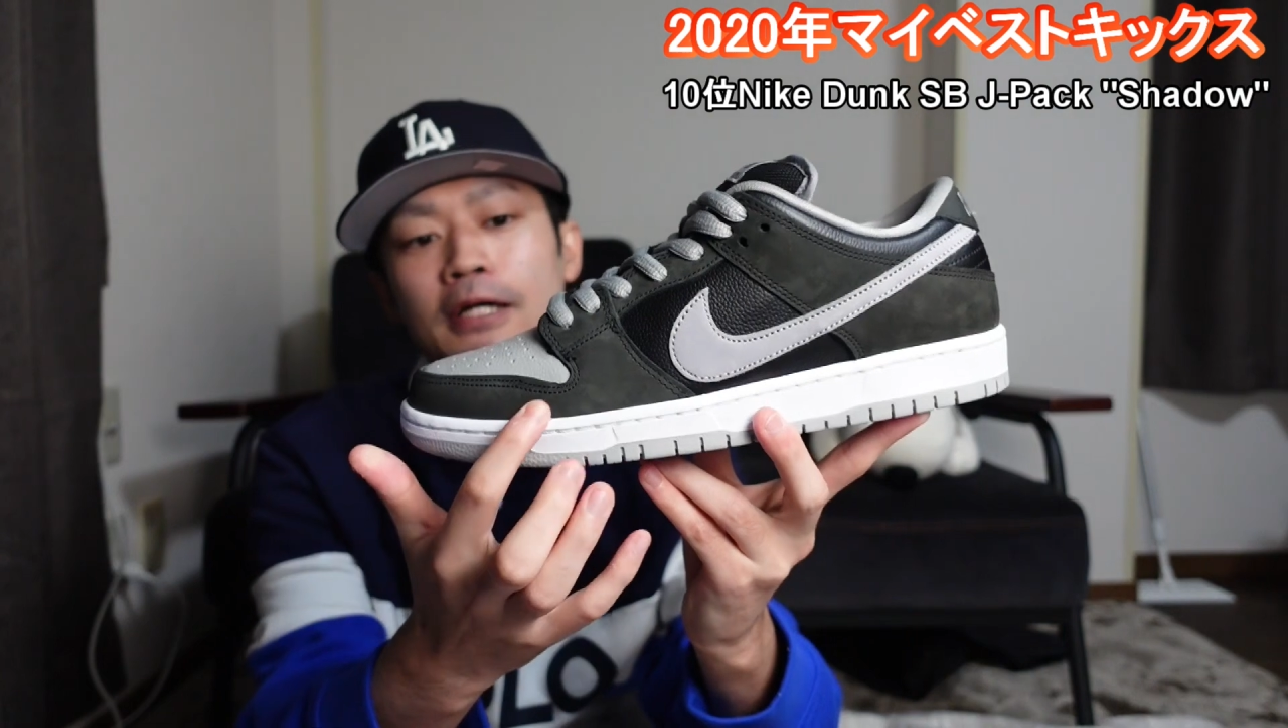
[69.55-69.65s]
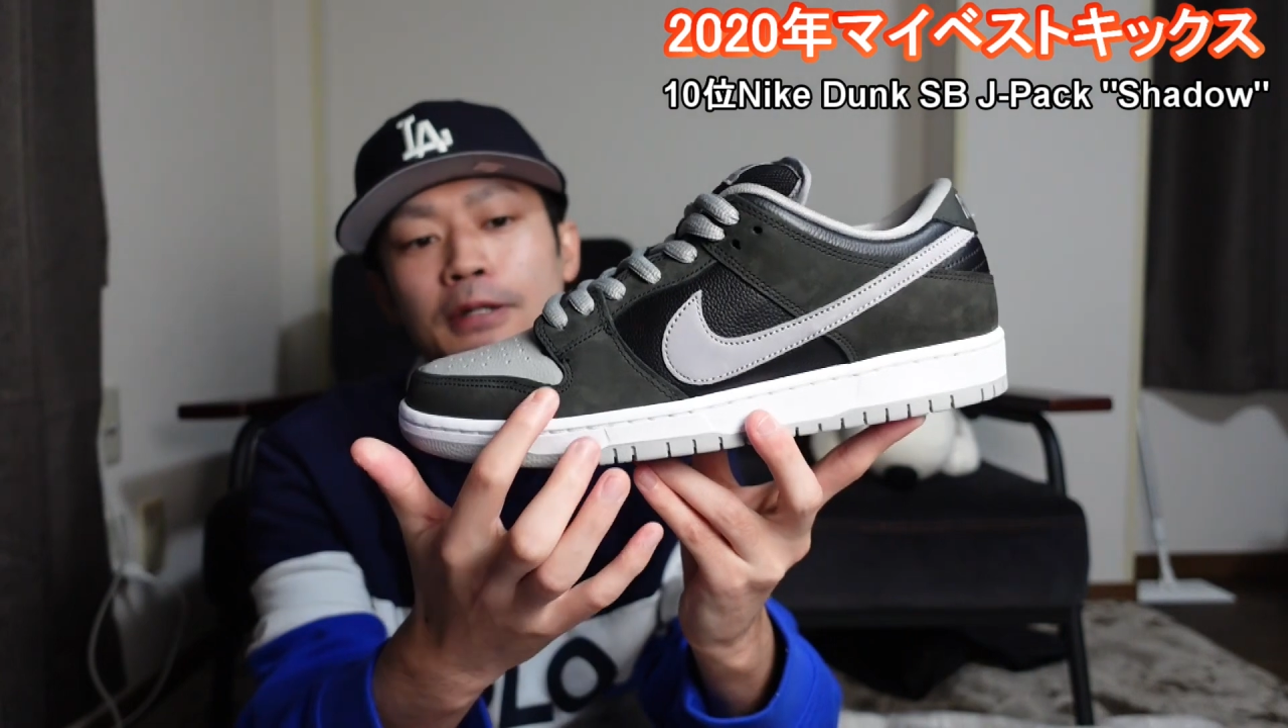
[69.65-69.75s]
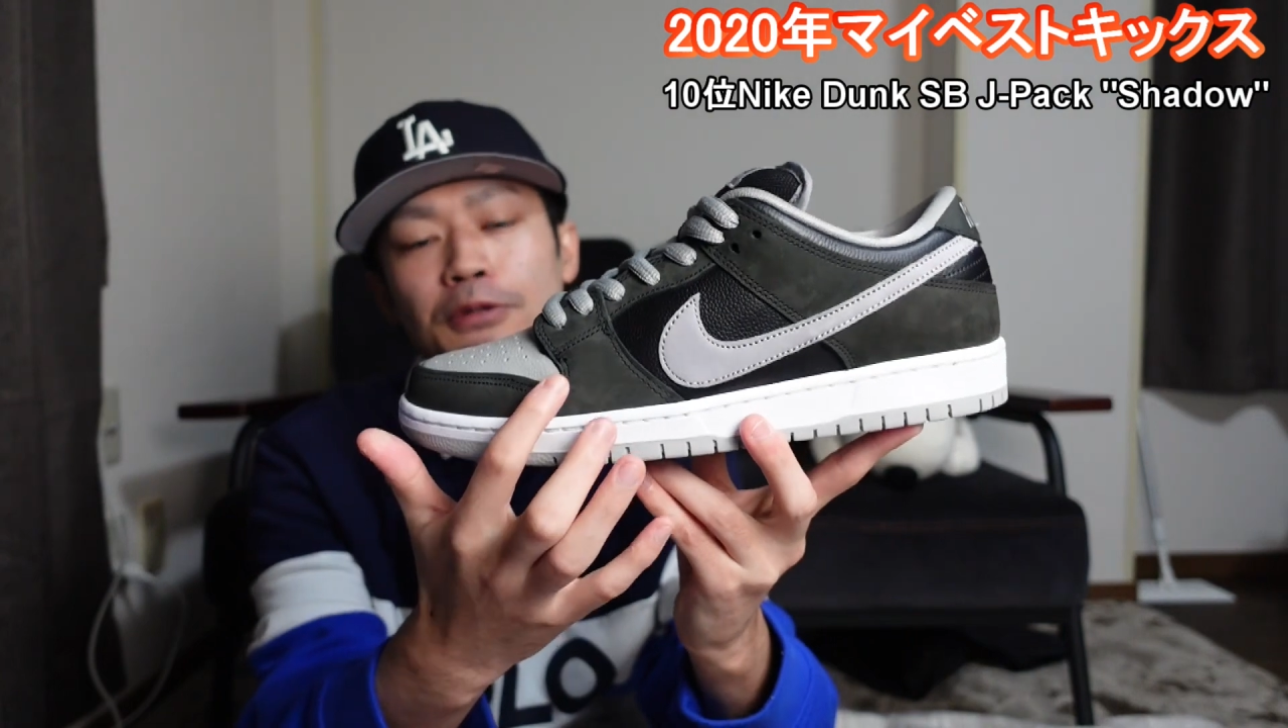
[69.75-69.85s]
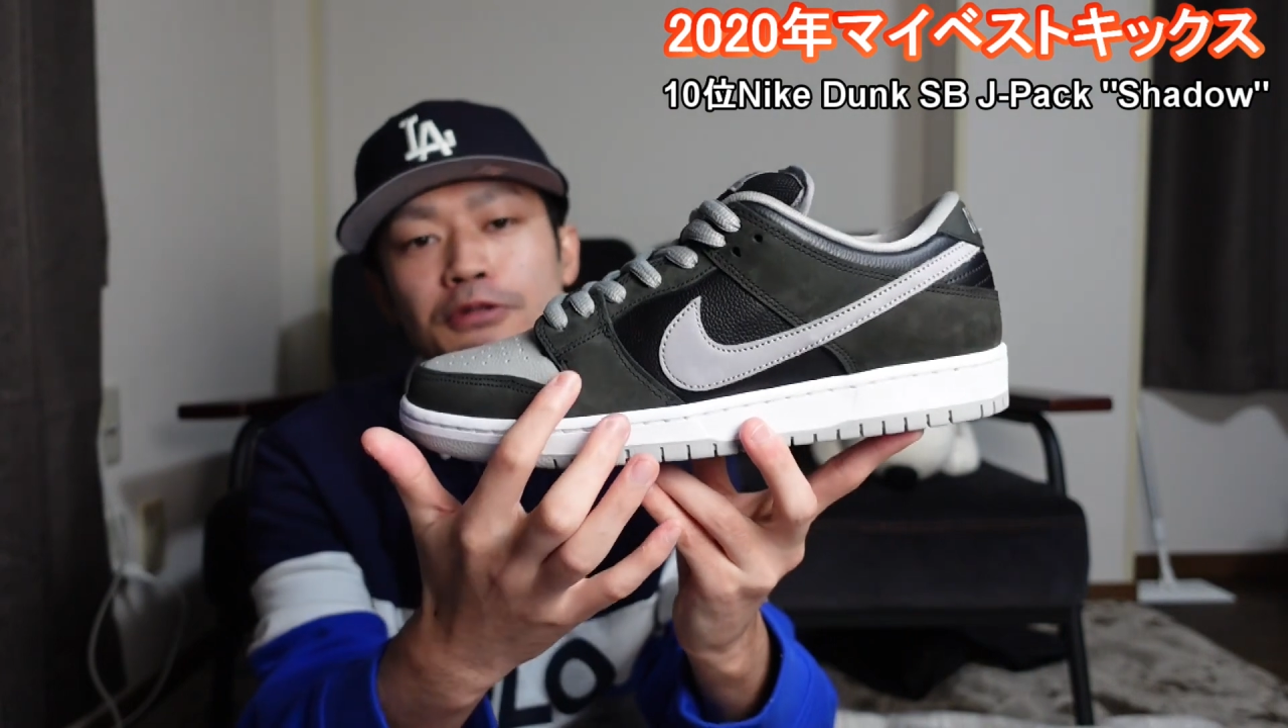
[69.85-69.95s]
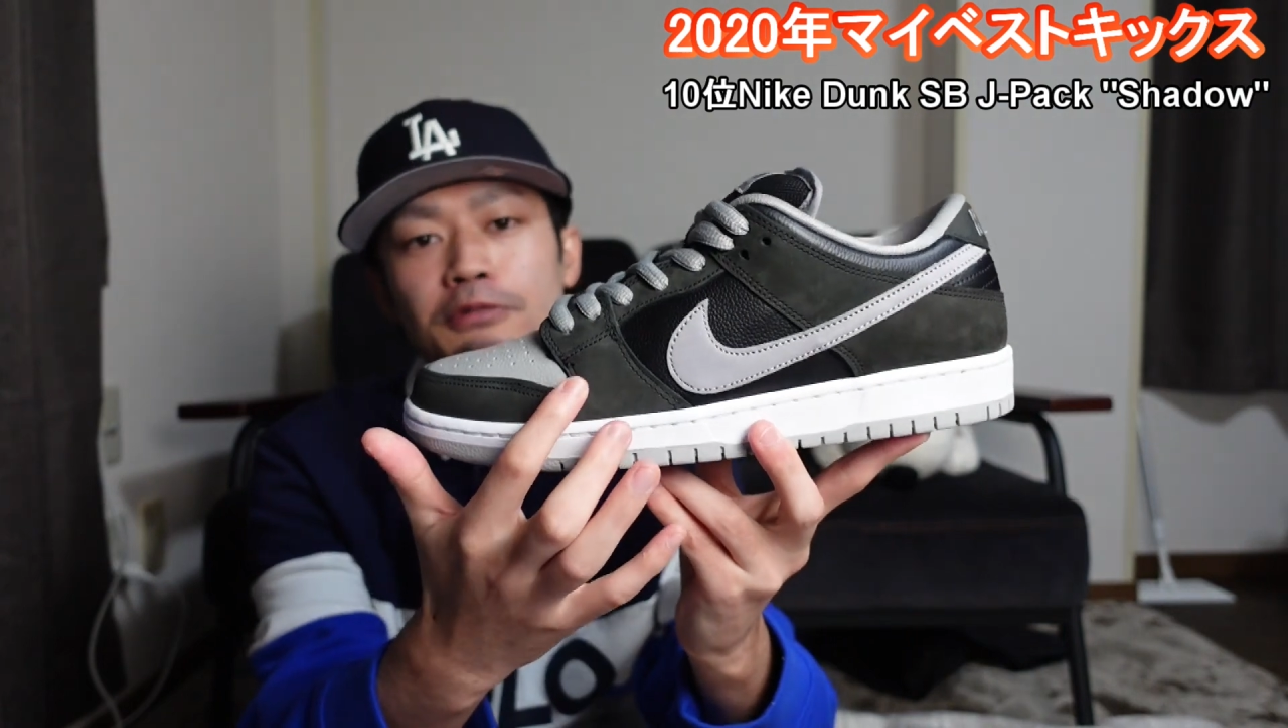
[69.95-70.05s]

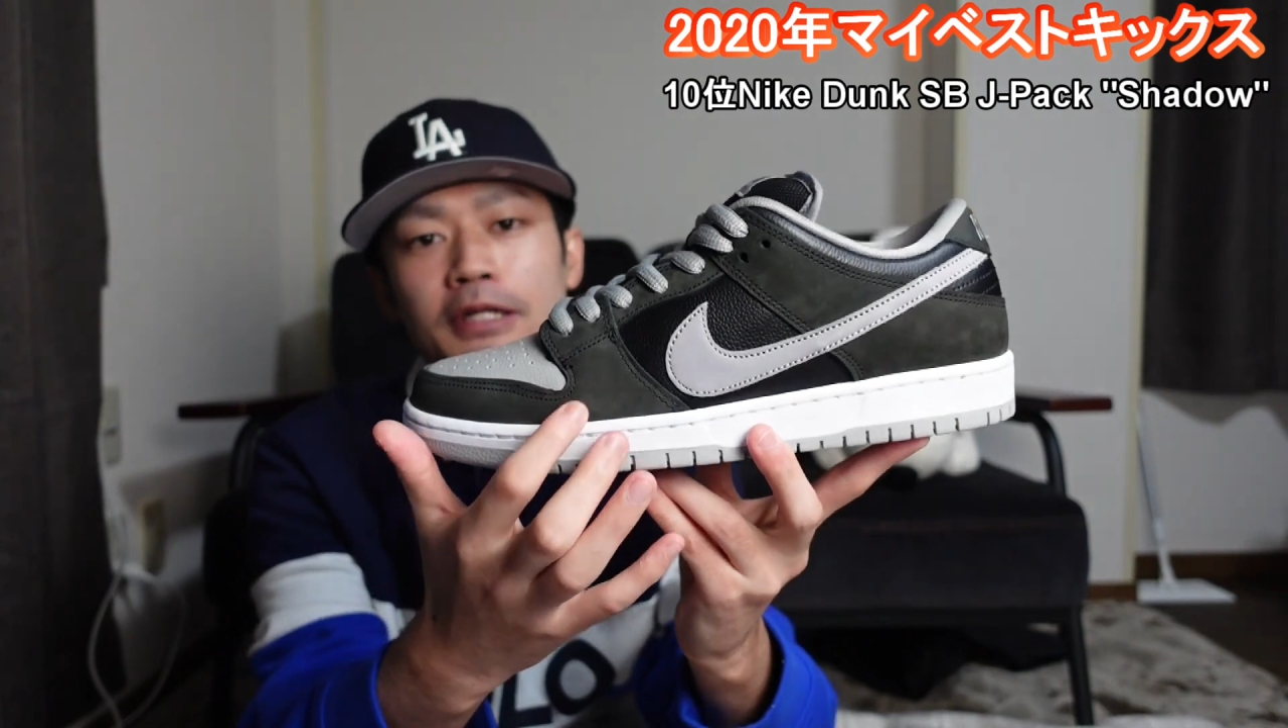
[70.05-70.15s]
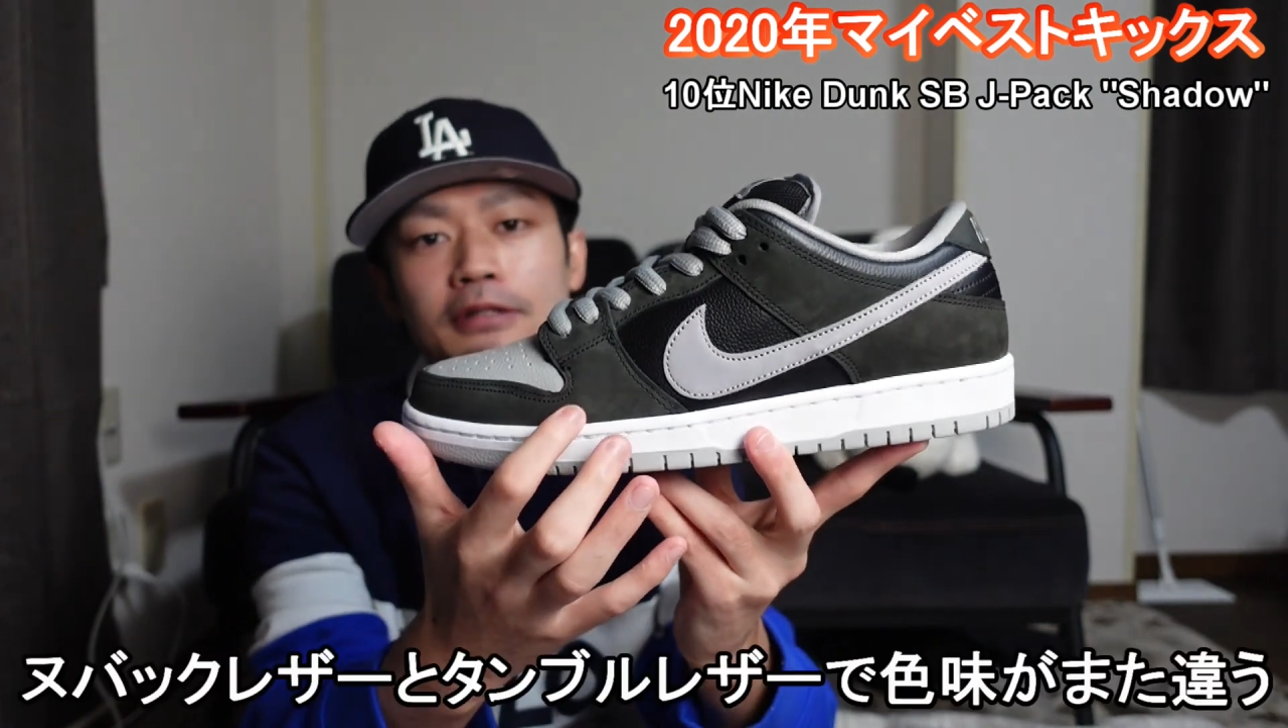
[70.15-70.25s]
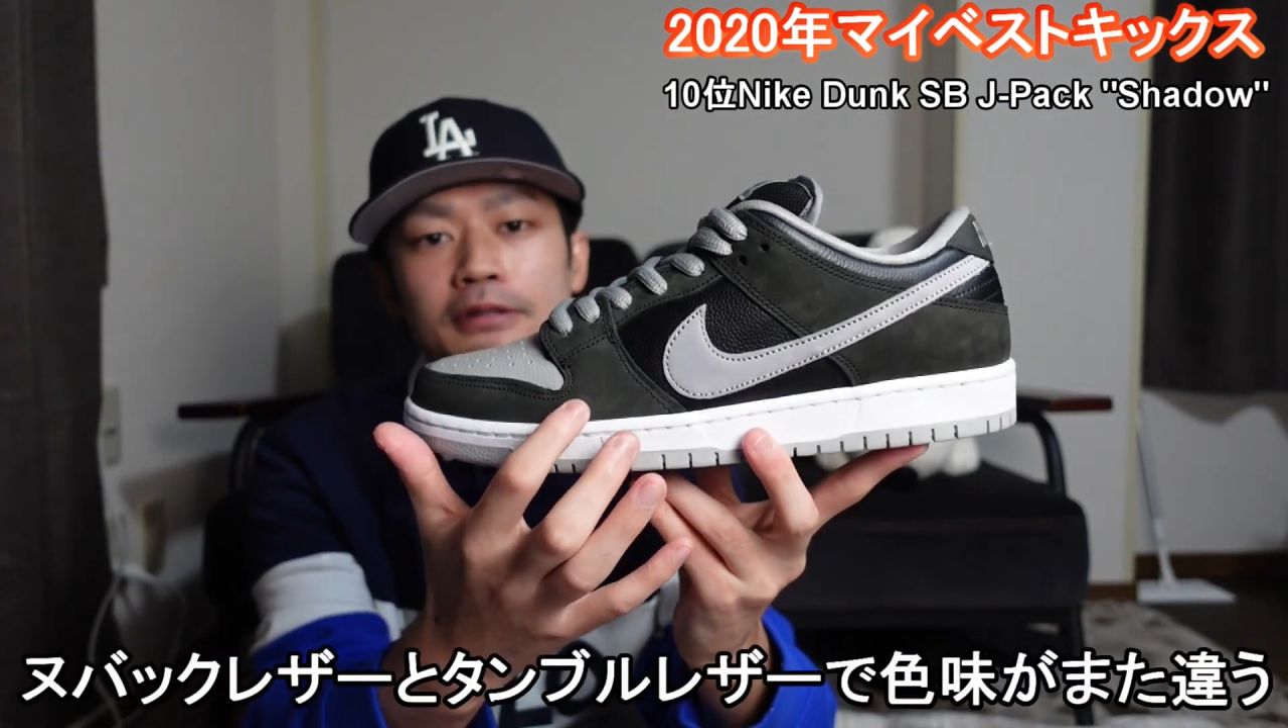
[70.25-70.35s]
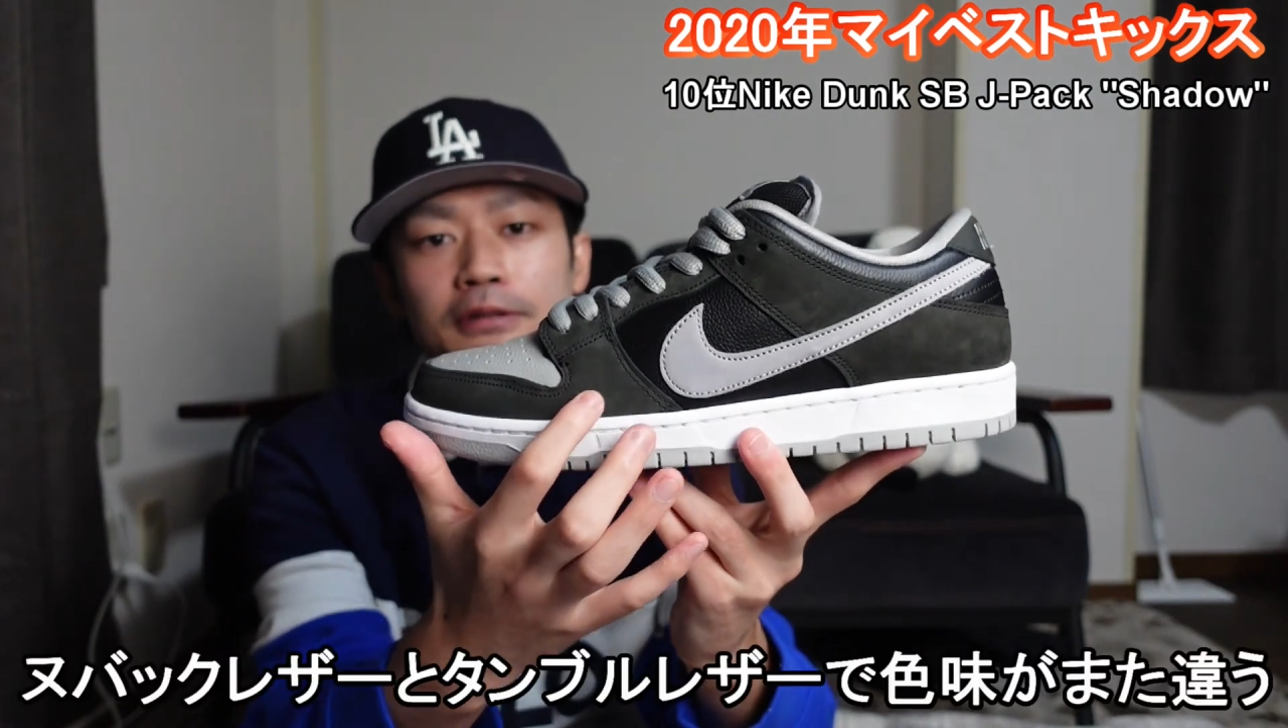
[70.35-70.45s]
このヌバック